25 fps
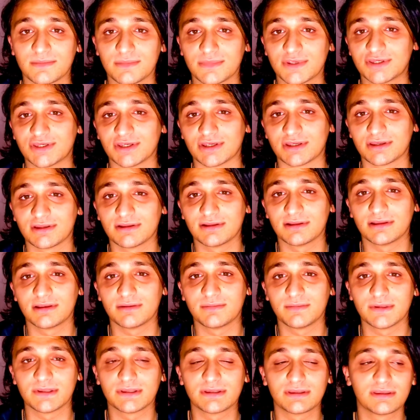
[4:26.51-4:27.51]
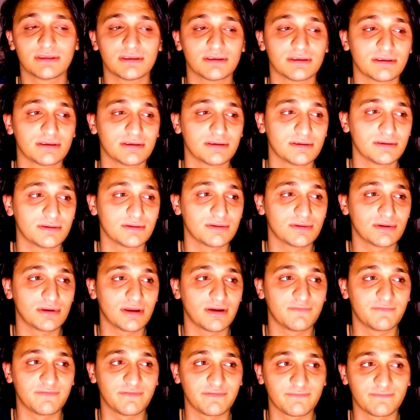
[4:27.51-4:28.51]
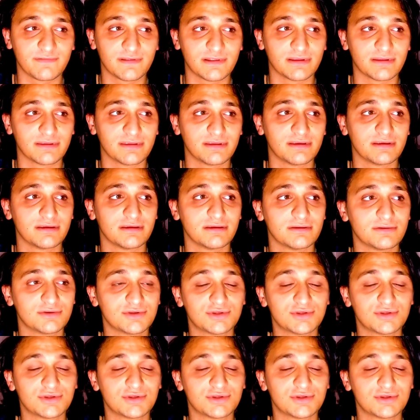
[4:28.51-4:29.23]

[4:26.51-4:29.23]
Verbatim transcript: Bir şekilde bitti. Hafifledi.